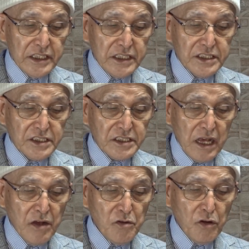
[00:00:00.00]

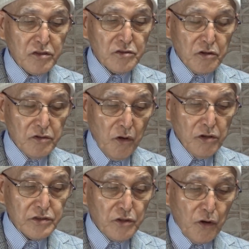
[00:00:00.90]
1000億
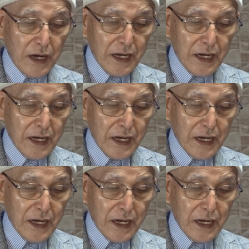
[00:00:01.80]
億個か